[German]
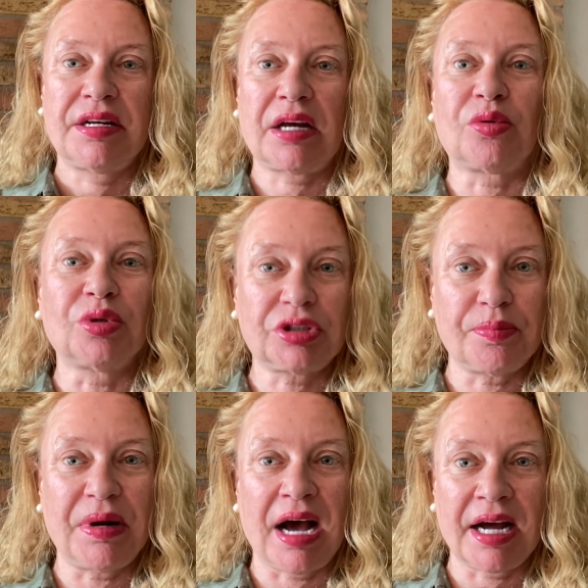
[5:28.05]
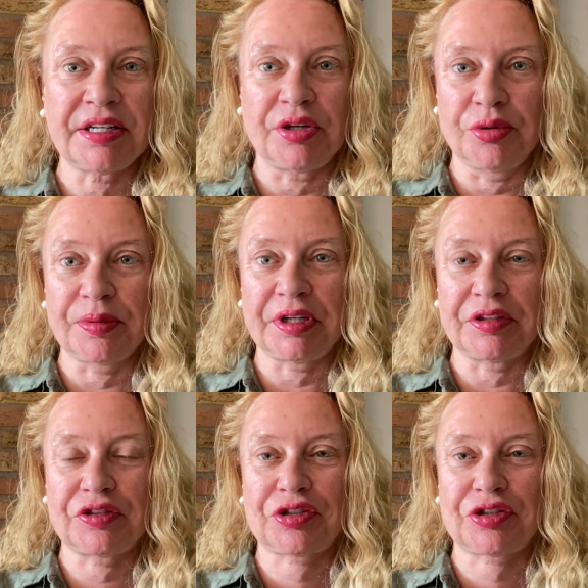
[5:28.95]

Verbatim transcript: Der große Plan, der übrigens